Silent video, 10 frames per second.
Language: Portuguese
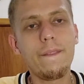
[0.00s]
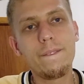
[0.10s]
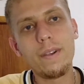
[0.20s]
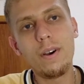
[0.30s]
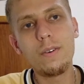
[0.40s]

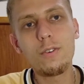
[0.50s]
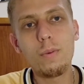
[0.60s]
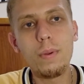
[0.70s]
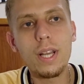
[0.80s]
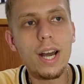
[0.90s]
Tão
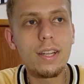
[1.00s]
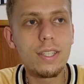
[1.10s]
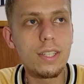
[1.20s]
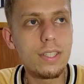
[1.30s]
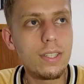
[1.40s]
complicado,
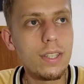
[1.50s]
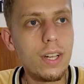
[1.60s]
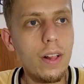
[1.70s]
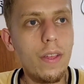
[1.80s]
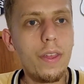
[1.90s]
gente.
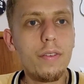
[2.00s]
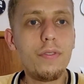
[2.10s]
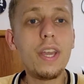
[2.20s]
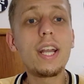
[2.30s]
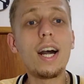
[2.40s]

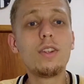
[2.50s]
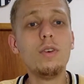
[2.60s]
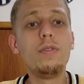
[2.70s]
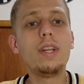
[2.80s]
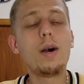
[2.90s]
Fica a
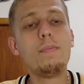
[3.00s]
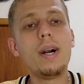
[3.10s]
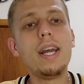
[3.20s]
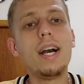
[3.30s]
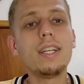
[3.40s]
dúvida,
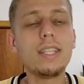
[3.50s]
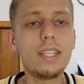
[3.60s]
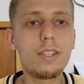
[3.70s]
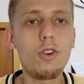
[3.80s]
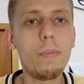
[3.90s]
amanhã a
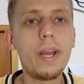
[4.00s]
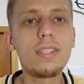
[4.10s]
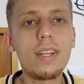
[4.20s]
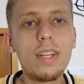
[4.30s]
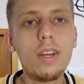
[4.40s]
gente
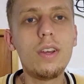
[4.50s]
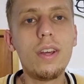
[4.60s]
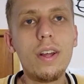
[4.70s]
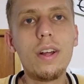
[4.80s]
começa a ter